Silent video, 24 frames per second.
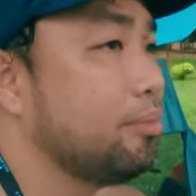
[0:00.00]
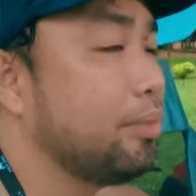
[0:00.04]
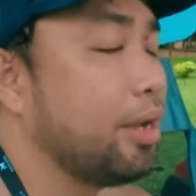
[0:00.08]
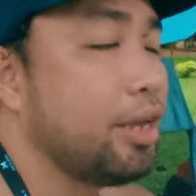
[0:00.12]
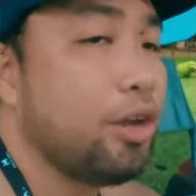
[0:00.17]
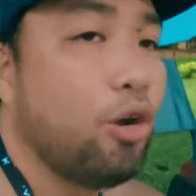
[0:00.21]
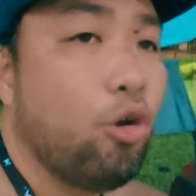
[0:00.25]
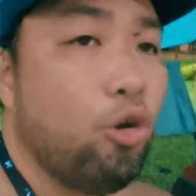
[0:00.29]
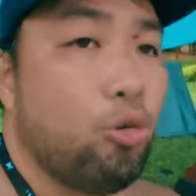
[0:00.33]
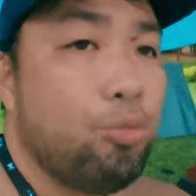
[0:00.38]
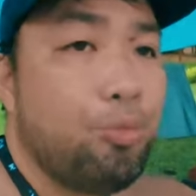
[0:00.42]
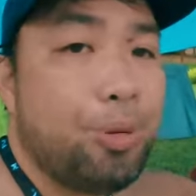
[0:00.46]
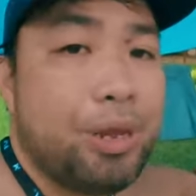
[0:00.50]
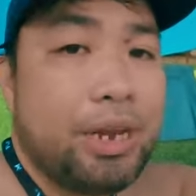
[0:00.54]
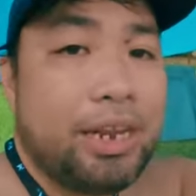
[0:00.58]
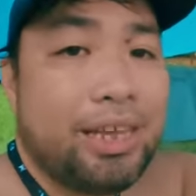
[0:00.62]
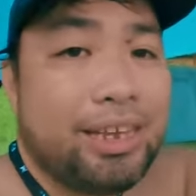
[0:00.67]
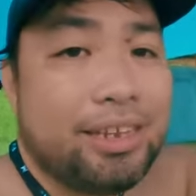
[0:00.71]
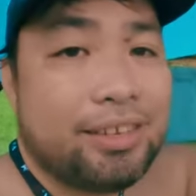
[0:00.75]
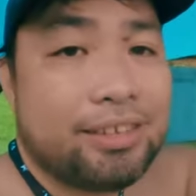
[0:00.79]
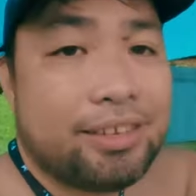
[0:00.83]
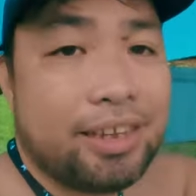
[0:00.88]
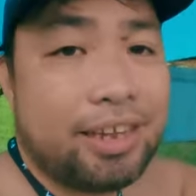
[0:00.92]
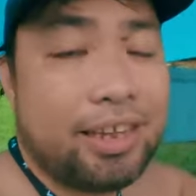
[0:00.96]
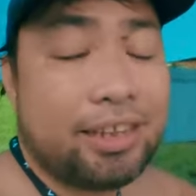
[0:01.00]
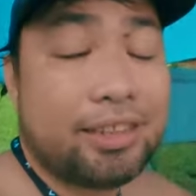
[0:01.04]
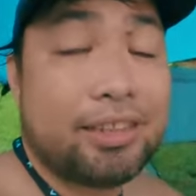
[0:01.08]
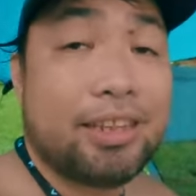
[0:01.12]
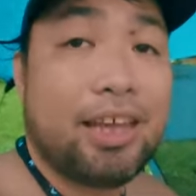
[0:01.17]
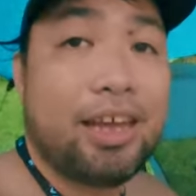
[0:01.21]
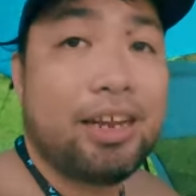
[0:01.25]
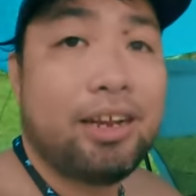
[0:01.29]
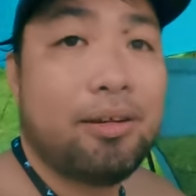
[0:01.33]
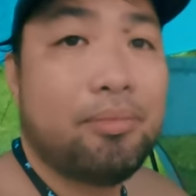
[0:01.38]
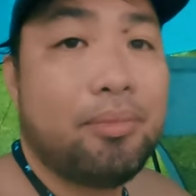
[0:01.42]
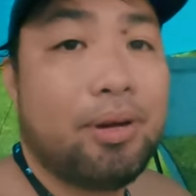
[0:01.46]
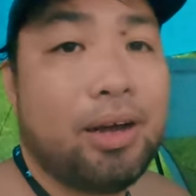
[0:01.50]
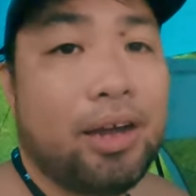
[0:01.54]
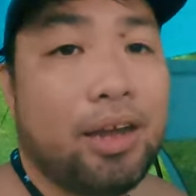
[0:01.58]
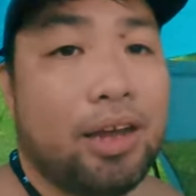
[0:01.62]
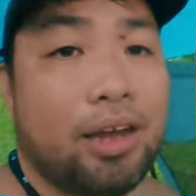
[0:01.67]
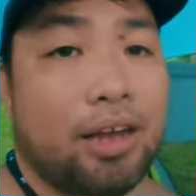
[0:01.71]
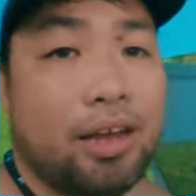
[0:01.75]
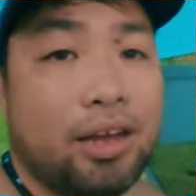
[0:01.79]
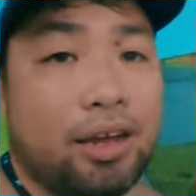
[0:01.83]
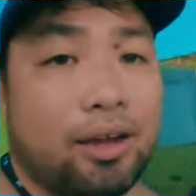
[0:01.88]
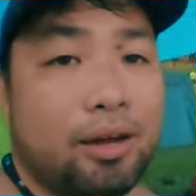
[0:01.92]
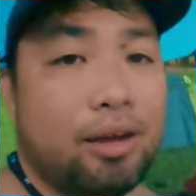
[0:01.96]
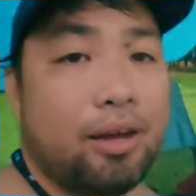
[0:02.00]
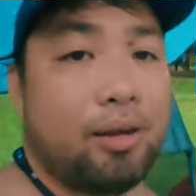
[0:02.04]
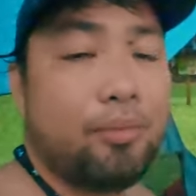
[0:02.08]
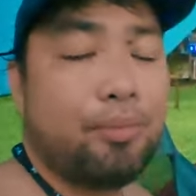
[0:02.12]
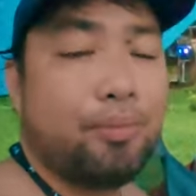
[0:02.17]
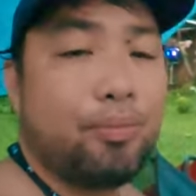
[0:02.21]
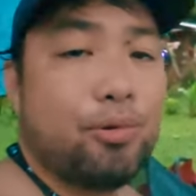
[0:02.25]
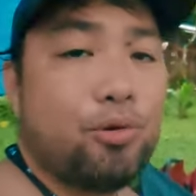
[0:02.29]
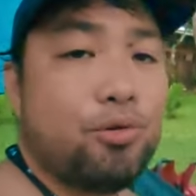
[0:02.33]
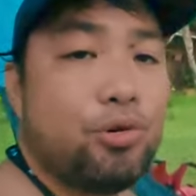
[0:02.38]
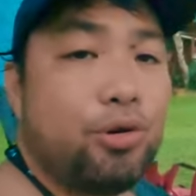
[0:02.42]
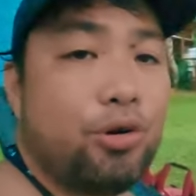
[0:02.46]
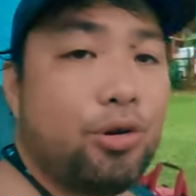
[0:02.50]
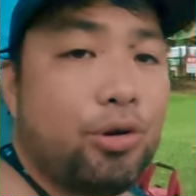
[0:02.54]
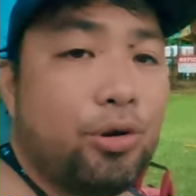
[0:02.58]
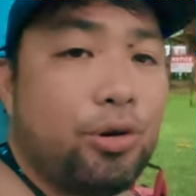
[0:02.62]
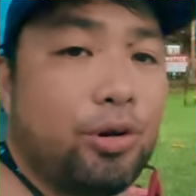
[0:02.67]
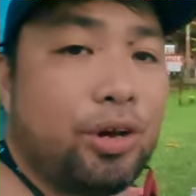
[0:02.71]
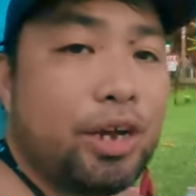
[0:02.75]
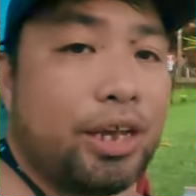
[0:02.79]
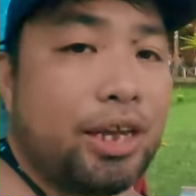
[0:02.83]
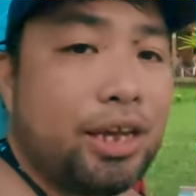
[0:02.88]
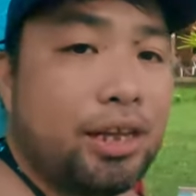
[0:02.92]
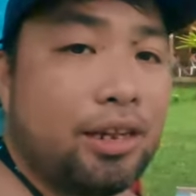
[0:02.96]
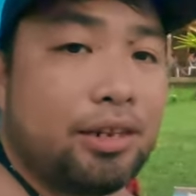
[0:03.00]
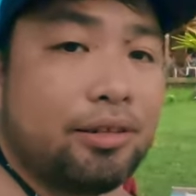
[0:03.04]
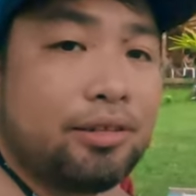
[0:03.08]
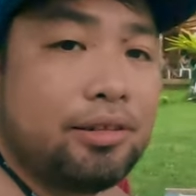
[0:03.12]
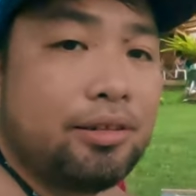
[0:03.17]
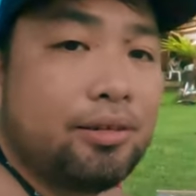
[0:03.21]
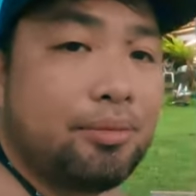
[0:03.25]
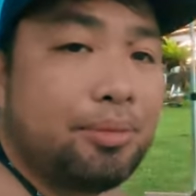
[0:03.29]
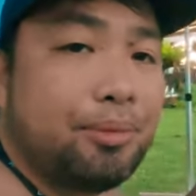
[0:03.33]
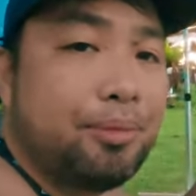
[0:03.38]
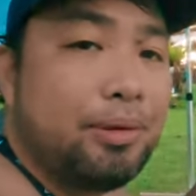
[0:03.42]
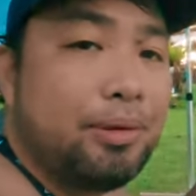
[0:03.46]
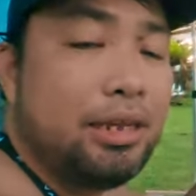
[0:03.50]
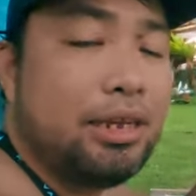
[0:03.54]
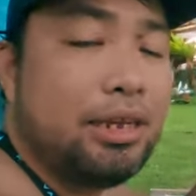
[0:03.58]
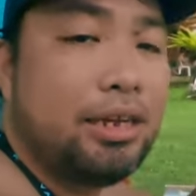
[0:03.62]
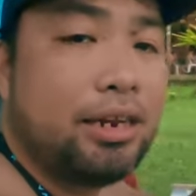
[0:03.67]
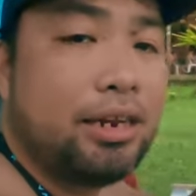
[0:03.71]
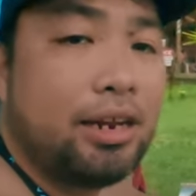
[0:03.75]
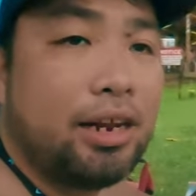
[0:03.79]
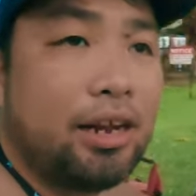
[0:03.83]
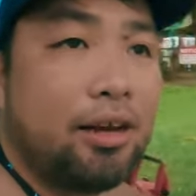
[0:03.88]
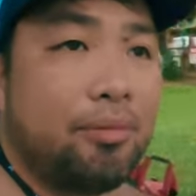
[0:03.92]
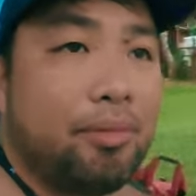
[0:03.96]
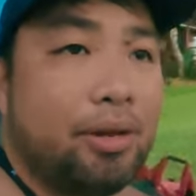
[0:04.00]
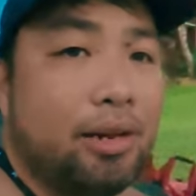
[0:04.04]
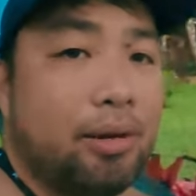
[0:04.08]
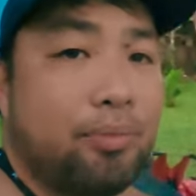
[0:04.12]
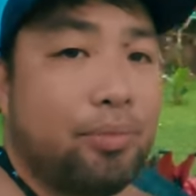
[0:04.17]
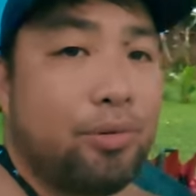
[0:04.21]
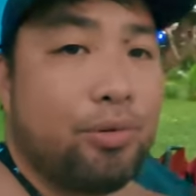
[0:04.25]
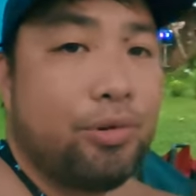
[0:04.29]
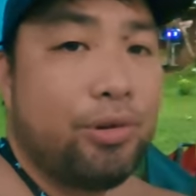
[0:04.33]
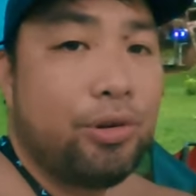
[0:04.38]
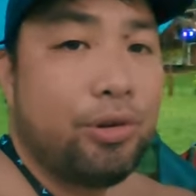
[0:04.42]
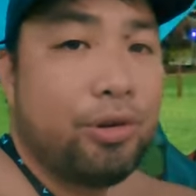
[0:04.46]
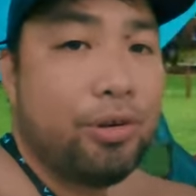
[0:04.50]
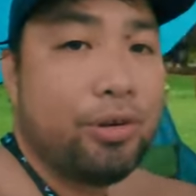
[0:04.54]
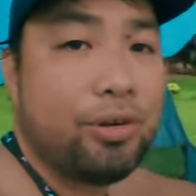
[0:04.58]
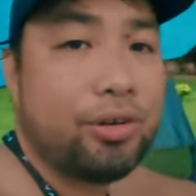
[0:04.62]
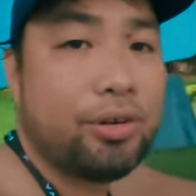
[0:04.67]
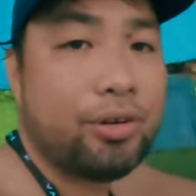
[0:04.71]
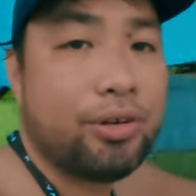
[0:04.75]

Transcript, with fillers: may opening sa gitna ng mga puno ayan napapiligiran kami ng puno